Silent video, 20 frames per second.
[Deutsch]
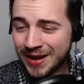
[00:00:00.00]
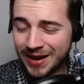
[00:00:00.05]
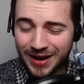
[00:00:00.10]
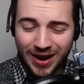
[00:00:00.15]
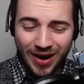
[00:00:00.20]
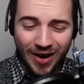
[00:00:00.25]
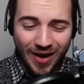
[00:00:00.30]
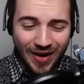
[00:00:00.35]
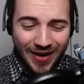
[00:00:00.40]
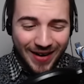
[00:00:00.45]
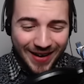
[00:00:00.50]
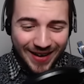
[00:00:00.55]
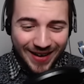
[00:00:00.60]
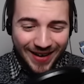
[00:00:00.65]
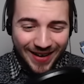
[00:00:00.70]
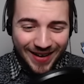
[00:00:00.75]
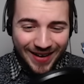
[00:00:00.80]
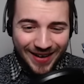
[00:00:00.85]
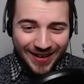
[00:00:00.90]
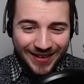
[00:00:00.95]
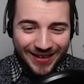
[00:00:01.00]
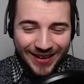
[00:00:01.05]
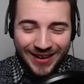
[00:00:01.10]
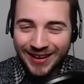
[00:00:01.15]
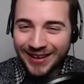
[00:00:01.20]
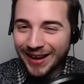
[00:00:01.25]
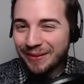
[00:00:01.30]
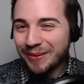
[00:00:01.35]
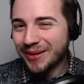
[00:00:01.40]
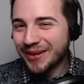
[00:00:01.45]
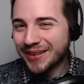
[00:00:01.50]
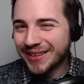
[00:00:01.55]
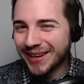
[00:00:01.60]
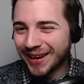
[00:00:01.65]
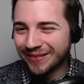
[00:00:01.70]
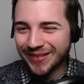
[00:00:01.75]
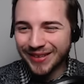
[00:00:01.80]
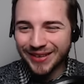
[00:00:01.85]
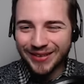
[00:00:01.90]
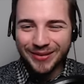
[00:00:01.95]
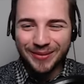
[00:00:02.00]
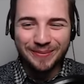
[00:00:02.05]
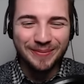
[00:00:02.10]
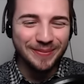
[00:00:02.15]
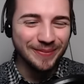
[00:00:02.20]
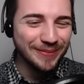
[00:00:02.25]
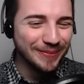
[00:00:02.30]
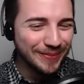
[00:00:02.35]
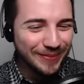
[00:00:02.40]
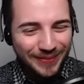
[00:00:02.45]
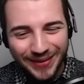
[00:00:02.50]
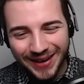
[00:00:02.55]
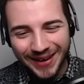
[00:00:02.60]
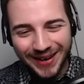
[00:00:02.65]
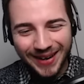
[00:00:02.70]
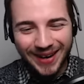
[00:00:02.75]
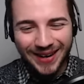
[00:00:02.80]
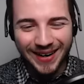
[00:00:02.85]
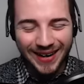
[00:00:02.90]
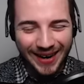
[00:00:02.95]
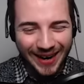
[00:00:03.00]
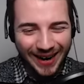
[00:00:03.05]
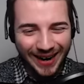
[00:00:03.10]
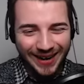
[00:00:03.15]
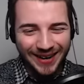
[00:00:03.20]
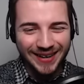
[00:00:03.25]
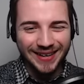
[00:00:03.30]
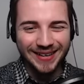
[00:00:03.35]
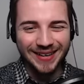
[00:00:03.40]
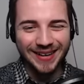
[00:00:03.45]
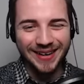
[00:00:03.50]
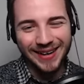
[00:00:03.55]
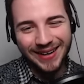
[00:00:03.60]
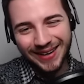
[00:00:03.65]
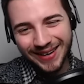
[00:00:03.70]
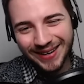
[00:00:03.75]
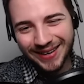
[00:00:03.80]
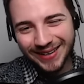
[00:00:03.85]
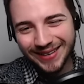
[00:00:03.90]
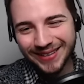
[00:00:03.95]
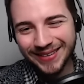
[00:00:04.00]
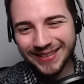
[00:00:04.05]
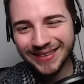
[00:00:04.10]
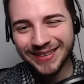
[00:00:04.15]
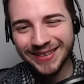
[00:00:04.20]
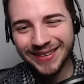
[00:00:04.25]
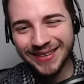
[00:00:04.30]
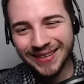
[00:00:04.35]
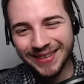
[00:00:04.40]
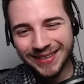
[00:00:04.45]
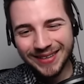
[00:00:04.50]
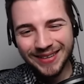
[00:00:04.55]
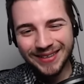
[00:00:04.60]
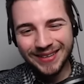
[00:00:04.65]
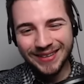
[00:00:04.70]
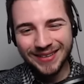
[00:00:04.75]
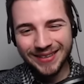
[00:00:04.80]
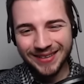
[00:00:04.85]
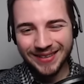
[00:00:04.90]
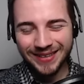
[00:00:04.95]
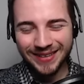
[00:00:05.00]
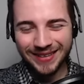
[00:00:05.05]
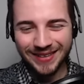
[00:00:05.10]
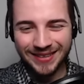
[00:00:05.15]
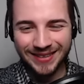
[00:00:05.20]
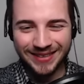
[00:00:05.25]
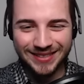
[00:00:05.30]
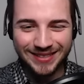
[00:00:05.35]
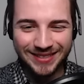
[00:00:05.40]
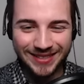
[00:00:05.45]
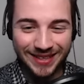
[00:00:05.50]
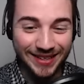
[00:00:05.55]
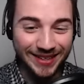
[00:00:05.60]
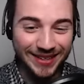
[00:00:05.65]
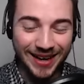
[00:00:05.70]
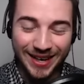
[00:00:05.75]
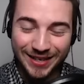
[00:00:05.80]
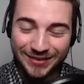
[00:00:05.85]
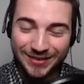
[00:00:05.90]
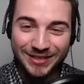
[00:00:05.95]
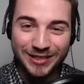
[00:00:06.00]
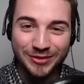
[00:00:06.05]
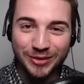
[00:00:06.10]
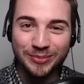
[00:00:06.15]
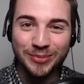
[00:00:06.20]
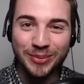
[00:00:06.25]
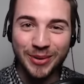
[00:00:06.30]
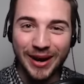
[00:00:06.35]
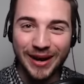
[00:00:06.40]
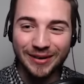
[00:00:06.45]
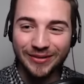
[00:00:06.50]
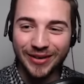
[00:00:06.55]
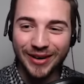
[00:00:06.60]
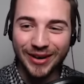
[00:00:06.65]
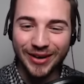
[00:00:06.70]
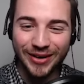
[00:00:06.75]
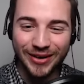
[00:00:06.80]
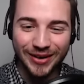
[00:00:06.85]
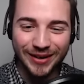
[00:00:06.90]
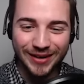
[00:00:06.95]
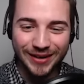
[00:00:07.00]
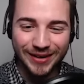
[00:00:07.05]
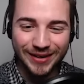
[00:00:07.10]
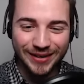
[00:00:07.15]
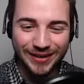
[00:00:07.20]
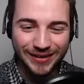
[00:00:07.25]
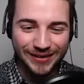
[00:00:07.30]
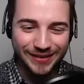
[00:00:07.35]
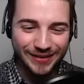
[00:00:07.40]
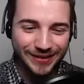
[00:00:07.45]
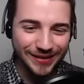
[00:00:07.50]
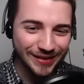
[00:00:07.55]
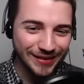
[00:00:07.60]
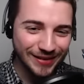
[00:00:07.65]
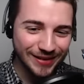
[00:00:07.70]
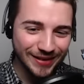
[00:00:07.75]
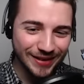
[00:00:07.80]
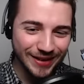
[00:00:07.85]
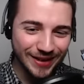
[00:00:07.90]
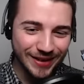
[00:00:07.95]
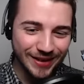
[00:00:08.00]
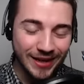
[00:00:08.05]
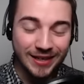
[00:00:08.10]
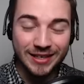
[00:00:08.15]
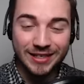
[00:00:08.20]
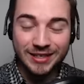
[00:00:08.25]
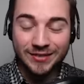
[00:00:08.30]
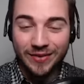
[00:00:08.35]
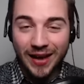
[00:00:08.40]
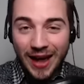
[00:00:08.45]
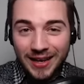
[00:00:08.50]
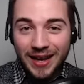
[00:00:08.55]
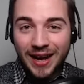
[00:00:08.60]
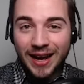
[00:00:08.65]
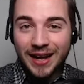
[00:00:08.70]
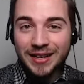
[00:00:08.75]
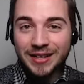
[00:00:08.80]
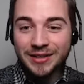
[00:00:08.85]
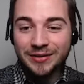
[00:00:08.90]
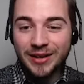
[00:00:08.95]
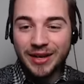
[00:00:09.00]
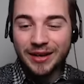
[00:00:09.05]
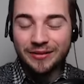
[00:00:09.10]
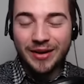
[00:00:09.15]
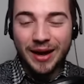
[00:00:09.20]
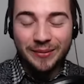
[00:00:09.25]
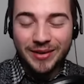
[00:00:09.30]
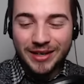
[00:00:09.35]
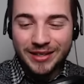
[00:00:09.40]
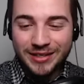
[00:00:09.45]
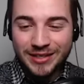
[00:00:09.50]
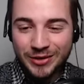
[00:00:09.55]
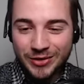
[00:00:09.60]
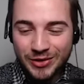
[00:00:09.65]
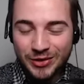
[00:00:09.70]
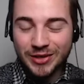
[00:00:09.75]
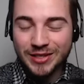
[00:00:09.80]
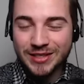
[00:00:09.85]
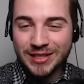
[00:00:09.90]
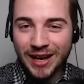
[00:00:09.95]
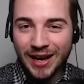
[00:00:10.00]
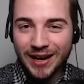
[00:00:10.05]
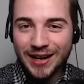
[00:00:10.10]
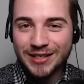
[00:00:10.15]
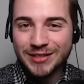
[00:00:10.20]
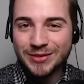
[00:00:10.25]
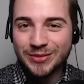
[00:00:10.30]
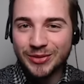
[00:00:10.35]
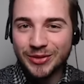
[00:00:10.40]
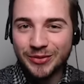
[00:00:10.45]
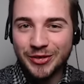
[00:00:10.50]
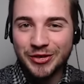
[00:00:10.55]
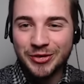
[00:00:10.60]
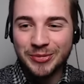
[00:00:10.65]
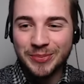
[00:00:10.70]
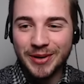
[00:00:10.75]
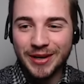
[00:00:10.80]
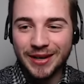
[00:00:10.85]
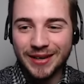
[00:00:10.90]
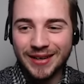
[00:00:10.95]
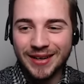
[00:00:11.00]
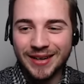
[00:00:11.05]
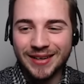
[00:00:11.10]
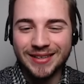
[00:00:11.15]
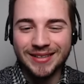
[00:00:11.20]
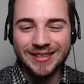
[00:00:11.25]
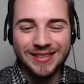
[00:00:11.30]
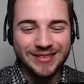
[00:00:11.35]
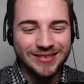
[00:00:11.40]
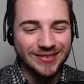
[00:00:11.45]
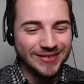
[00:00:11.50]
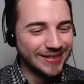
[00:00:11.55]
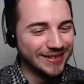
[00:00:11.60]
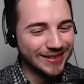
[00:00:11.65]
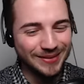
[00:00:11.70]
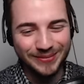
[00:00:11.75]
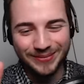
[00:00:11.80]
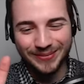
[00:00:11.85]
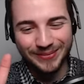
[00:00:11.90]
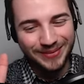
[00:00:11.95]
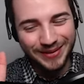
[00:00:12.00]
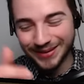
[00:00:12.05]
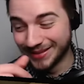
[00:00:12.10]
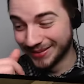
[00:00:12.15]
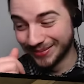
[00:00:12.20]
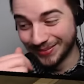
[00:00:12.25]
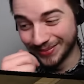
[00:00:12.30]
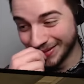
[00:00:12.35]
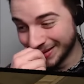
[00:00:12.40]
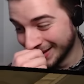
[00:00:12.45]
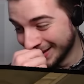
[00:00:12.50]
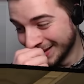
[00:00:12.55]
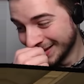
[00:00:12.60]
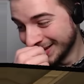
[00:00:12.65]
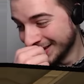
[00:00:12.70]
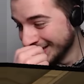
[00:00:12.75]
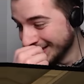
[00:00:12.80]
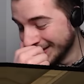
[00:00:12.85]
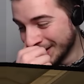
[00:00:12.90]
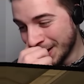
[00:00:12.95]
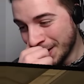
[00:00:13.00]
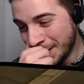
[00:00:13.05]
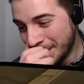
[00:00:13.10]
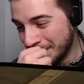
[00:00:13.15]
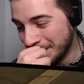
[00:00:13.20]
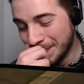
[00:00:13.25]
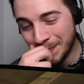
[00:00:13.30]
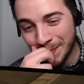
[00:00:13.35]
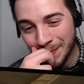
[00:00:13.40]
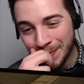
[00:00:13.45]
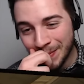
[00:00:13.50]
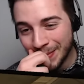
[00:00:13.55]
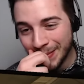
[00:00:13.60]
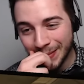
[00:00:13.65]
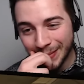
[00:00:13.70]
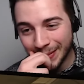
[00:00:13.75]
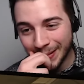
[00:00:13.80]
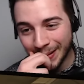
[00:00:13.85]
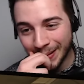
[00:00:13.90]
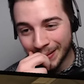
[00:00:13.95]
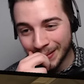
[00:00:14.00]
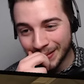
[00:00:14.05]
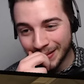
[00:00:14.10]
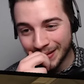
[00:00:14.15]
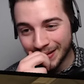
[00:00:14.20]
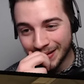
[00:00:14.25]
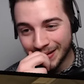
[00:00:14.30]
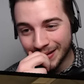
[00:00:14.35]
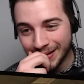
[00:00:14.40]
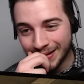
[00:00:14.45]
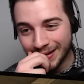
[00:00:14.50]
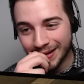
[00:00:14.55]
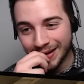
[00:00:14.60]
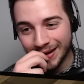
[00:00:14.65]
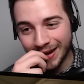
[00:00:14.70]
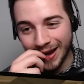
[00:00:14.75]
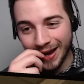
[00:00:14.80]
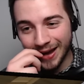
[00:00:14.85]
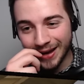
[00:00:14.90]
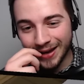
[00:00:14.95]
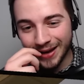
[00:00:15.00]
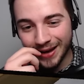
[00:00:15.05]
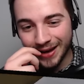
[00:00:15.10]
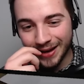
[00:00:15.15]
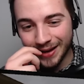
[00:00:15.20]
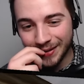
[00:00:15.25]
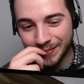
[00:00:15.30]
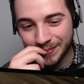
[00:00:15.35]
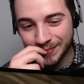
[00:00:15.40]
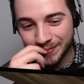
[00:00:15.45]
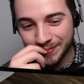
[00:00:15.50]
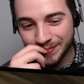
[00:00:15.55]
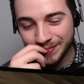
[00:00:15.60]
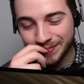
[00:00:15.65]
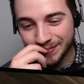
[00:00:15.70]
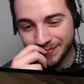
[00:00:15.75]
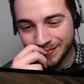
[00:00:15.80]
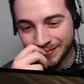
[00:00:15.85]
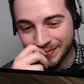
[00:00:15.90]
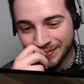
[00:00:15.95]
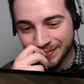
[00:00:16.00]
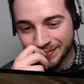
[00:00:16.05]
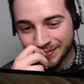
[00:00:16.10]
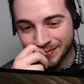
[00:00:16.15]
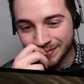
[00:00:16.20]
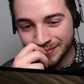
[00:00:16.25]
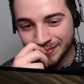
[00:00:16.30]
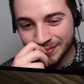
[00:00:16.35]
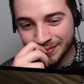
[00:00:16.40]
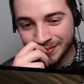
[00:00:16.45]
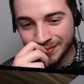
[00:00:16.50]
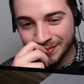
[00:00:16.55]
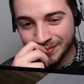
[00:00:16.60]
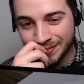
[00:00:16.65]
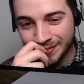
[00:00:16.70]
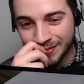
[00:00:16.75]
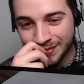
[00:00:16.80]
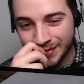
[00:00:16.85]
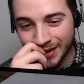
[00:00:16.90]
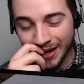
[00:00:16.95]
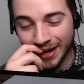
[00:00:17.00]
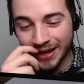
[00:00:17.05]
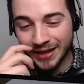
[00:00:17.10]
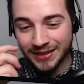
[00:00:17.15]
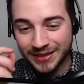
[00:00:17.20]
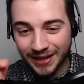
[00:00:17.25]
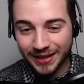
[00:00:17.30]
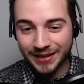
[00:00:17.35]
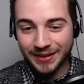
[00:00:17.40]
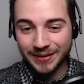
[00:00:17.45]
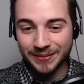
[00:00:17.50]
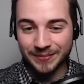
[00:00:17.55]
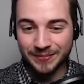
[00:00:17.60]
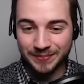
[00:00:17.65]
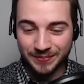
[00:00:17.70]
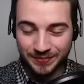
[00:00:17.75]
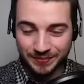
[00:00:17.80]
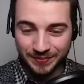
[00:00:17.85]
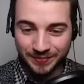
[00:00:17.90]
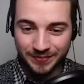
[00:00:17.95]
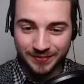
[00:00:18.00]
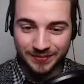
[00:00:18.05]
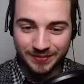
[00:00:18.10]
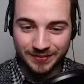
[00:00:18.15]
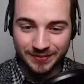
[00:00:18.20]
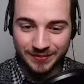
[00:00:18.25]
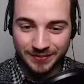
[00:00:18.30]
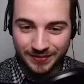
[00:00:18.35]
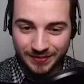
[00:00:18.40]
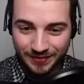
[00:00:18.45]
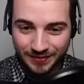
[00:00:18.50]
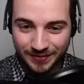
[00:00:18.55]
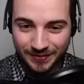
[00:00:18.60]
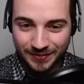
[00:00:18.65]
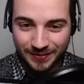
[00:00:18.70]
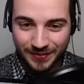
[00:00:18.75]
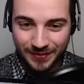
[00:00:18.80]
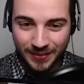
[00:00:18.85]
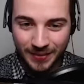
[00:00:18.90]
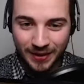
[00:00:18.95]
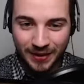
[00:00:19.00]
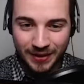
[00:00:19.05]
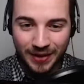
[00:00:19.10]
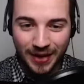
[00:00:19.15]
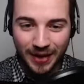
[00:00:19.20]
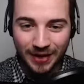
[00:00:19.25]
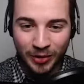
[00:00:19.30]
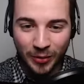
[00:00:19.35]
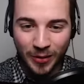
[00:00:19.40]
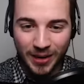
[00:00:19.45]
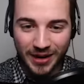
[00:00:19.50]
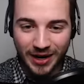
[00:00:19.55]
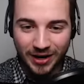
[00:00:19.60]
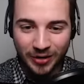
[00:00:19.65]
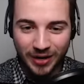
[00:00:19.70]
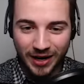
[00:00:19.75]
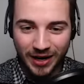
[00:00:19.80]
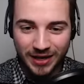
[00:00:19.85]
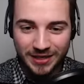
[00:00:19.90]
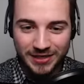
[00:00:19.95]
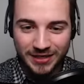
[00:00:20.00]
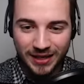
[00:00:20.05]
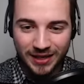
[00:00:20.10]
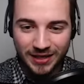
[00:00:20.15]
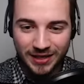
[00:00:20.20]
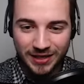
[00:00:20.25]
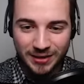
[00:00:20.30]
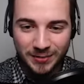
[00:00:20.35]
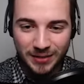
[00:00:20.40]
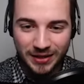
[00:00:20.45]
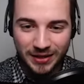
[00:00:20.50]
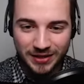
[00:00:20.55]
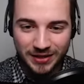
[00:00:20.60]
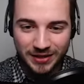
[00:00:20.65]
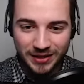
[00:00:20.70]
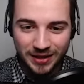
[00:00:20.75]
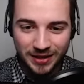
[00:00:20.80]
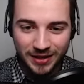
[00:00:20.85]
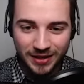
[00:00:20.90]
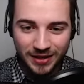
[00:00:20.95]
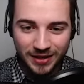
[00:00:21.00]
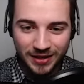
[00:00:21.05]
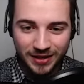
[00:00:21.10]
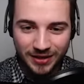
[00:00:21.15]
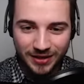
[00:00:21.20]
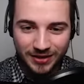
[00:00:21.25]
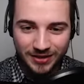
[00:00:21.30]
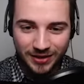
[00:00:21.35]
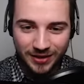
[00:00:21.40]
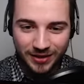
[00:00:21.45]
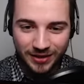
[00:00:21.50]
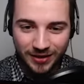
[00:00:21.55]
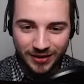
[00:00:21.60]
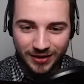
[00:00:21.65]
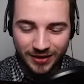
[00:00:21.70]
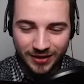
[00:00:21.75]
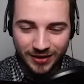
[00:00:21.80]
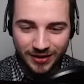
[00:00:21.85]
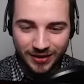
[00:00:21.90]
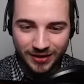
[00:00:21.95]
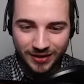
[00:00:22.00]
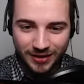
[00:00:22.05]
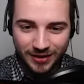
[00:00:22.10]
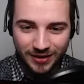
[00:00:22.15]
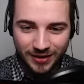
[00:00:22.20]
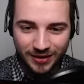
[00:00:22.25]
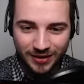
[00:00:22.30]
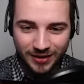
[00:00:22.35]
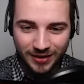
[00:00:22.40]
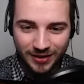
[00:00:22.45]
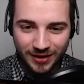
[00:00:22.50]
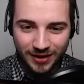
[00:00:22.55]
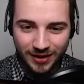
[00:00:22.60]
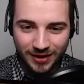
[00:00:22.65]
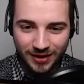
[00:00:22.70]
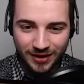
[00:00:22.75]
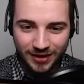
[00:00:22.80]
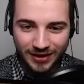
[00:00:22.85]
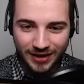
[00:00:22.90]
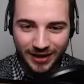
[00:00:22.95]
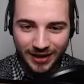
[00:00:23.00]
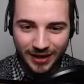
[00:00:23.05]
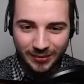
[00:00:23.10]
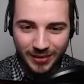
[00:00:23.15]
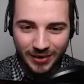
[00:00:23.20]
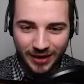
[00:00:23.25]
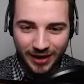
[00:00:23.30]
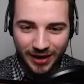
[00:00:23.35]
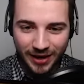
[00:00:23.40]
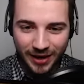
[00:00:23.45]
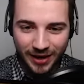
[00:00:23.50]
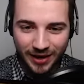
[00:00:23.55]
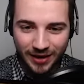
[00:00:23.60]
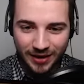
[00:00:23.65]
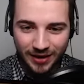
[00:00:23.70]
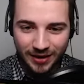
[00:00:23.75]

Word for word: Leute, Leute haben wir euch einfach nur mega gekriegt. Leute. Oh, krass, ey. Krass, was das für ein Ihr Prank seid rein, war, drauf reingefallen, ne? Ja, das ja, waren gar nicht wir. Wir haben die ganze Zeit nee. nur so getan, als würden wir spielen. Junge, wir sind, wir sind Fies Games. Wir sind tatsächlich Fies Games und logischer Timon. aber wir haben mit der Replay-Mod gespielt. Richtig. Sodass es aussieht, als wärt ihr... Ja, guck mal, da könnt ihr gerade sehen, das bin ich. So. Ja. Na? Ich renne ihm hinterher.